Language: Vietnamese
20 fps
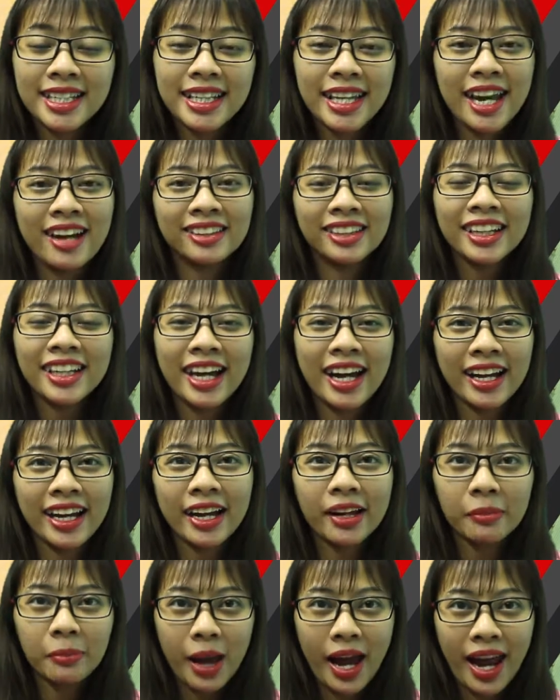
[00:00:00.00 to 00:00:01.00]
Xin chào tất cả
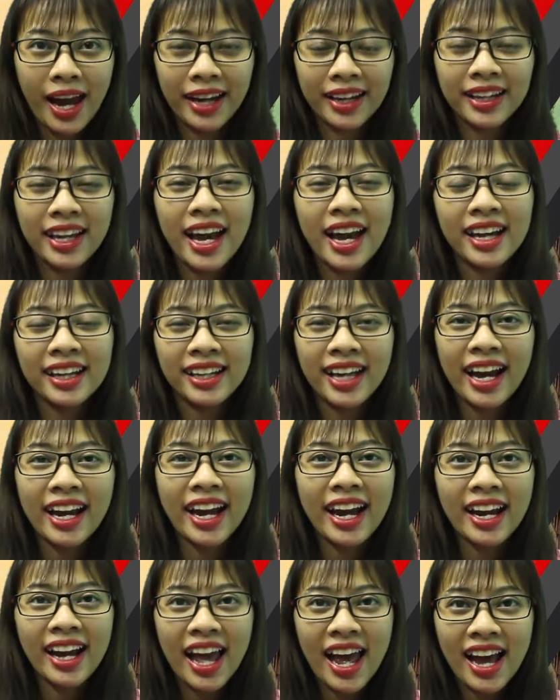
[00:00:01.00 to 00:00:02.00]
các bạn.
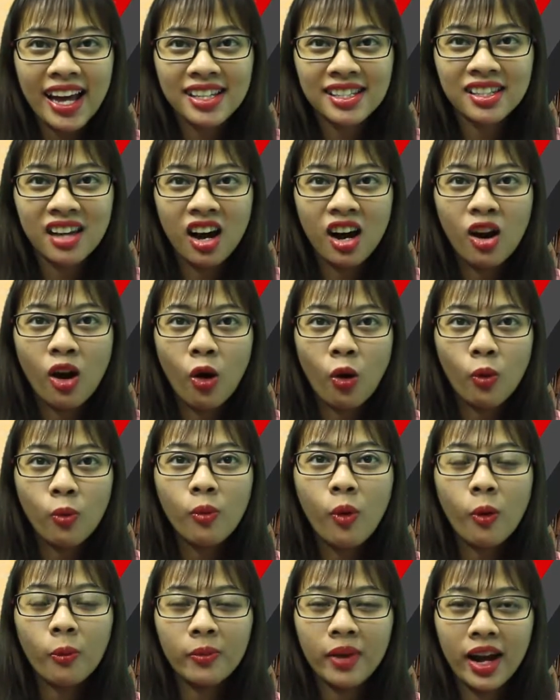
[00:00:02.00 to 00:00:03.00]
Canada sở hữu
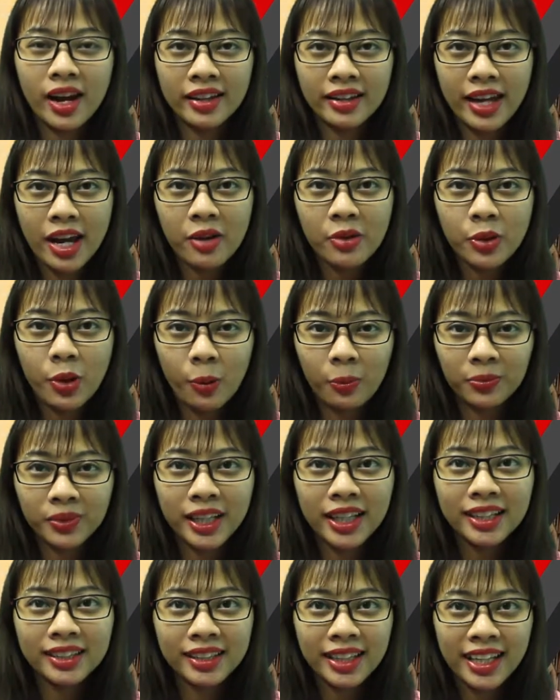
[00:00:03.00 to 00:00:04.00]
một nền giáo dục
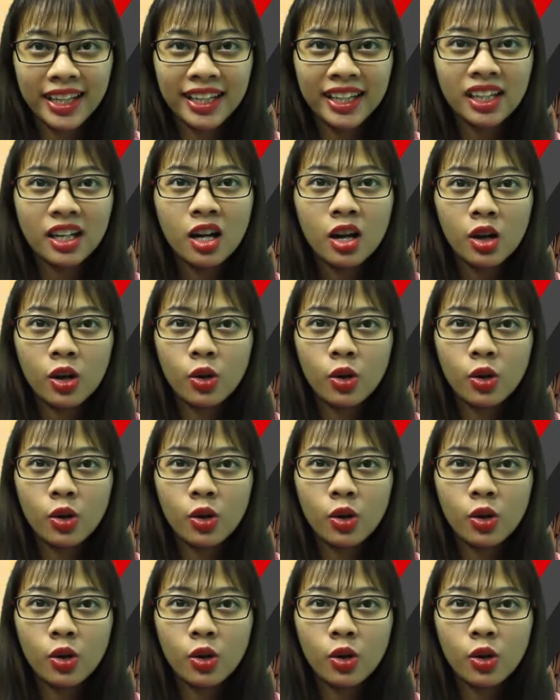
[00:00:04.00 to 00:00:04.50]
tiên tiến,